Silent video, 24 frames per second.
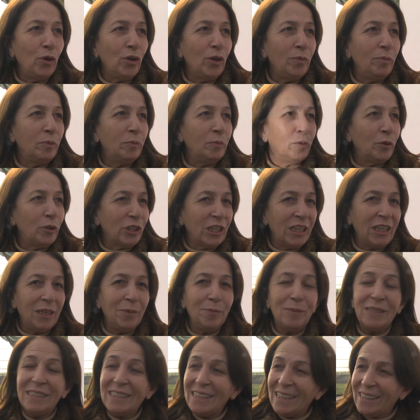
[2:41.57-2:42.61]
Böyle bir
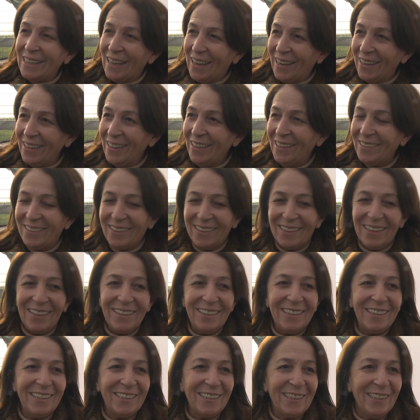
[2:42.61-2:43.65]
projeye bizi de dahil
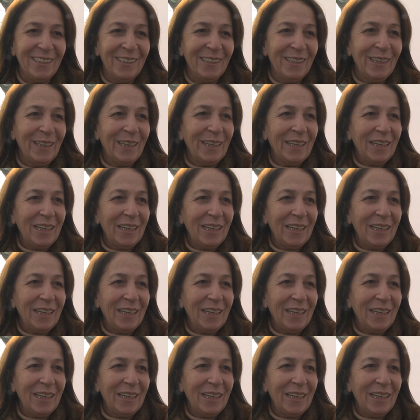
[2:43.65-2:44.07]
ettikleri için.